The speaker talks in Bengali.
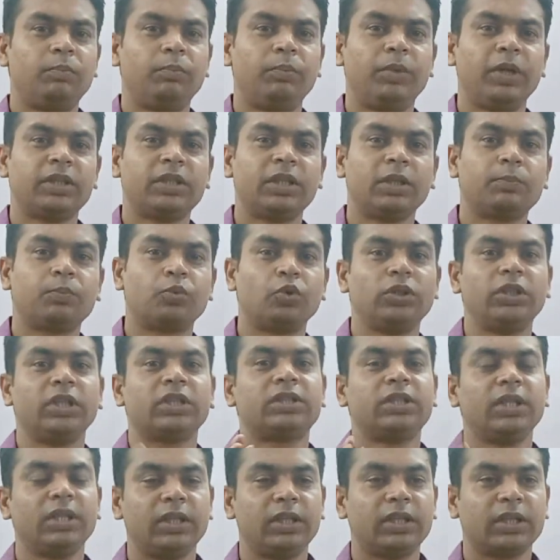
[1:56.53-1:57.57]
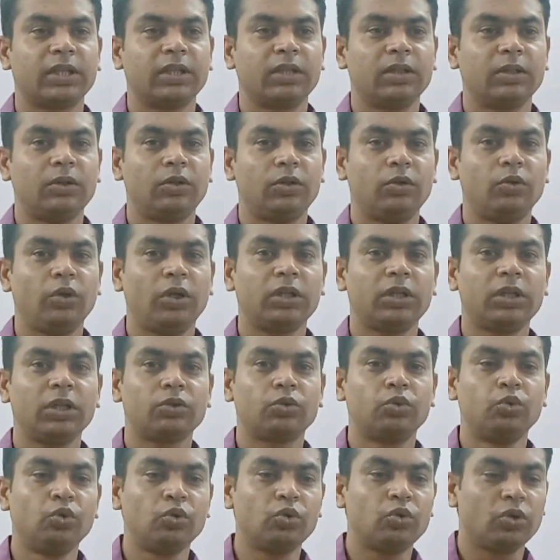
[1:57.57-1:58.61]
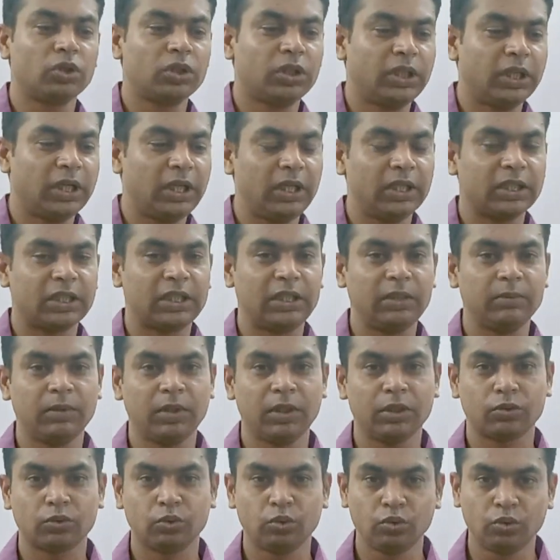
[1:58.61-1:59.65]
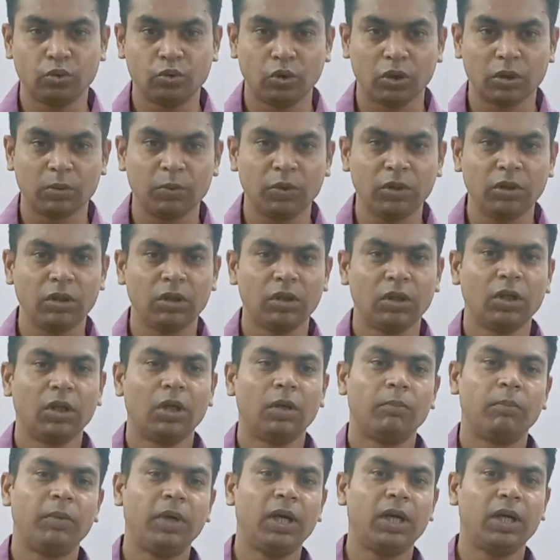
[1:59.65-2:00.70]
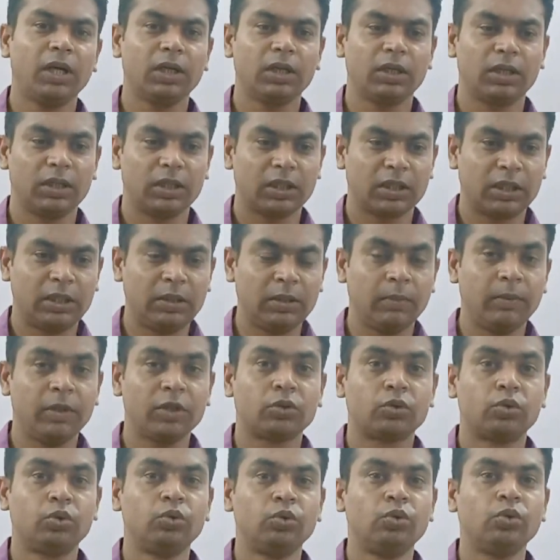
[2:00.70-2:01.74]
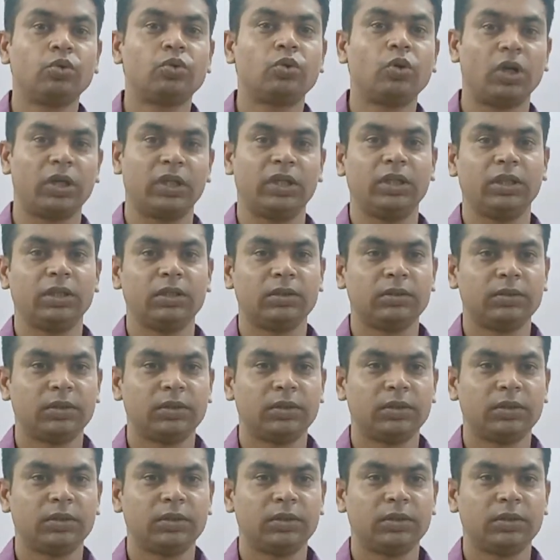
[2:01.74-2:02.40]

বেসিক প্রজেকশন থেকে ড্রয়িংটা শুরু করতে গেলে কিভাবে শুরু করব বা কিভাবে শুরু করে